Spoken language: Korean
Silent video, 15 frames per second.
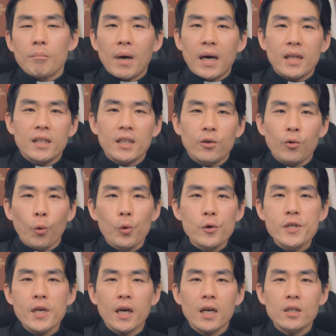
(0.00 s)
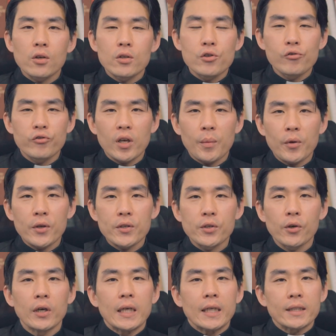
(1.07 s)
마르티노 오 세가
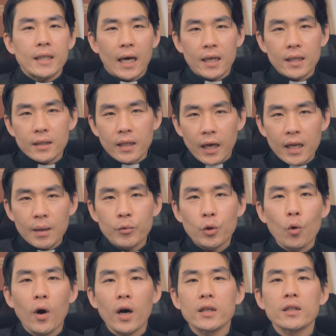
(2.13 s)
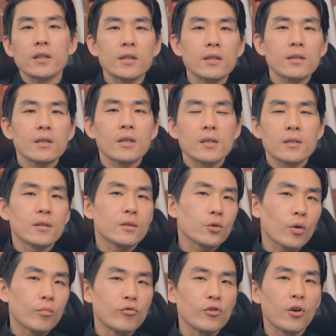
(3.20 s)
선출되면서 다른 대립교황들은
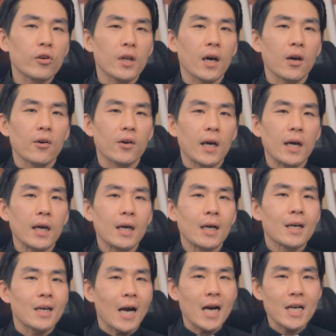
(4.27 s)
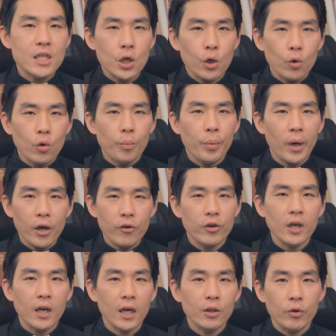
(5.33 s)
스스로 물러나거나 강제로
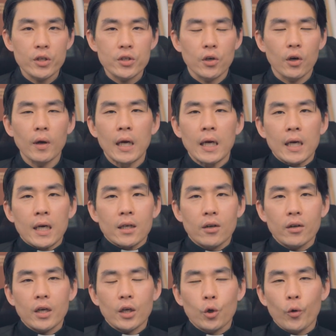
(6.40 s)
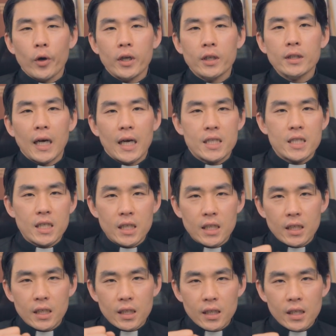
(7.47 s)
폐위가 되죠. 그렇게 교회는
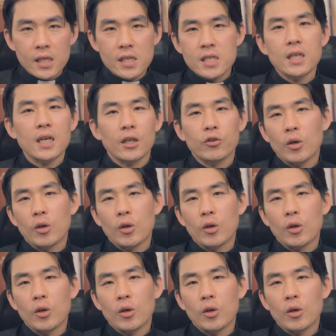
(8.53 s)
다시 일치가